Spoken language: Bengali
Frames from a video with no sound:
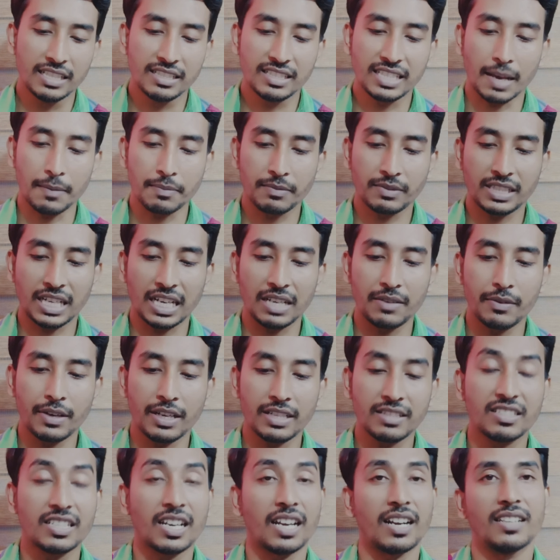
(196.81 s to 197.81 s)
সাবস্ক্রাইবার
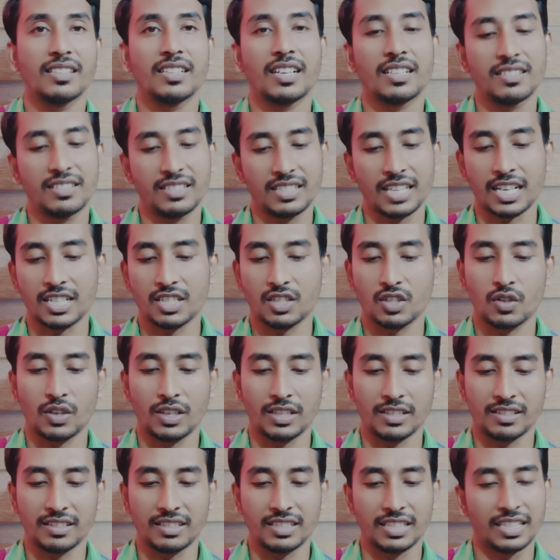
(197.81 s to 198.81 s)
চার হাজার চারশো
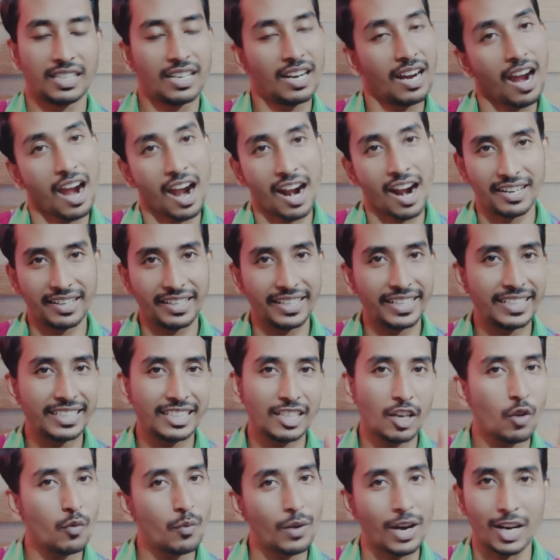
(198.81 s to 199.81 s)
এসছে
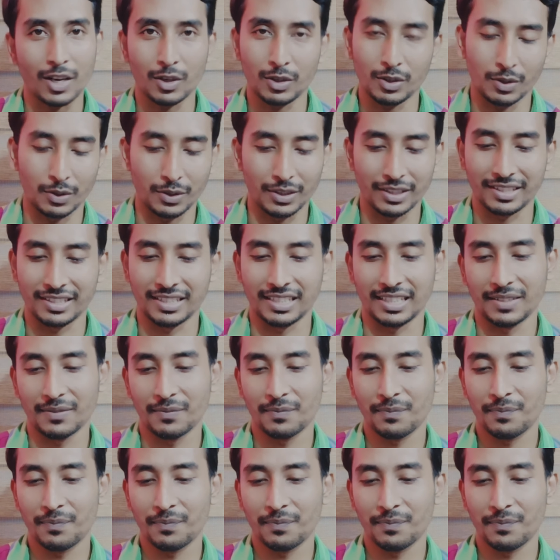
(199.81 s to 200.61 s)
আর্নিংটাও ভালোই হয়েছে